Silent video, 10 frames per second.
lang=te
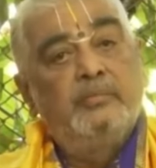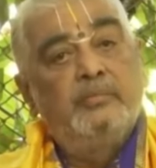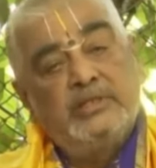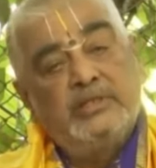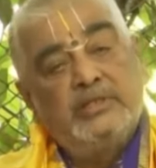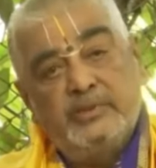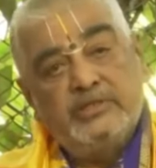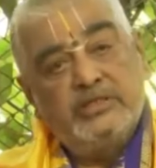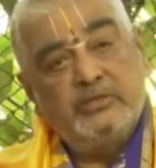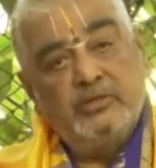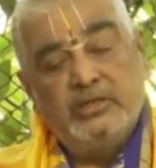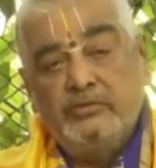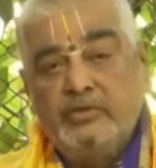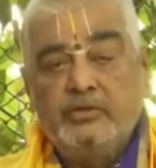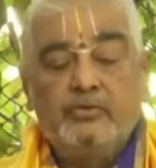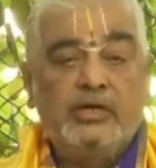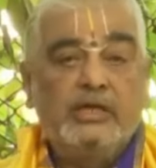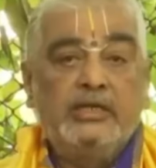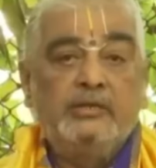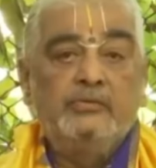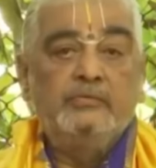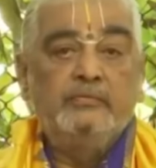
ప్రధాన పరిచారకులైన వాళ్ళు రాలేదు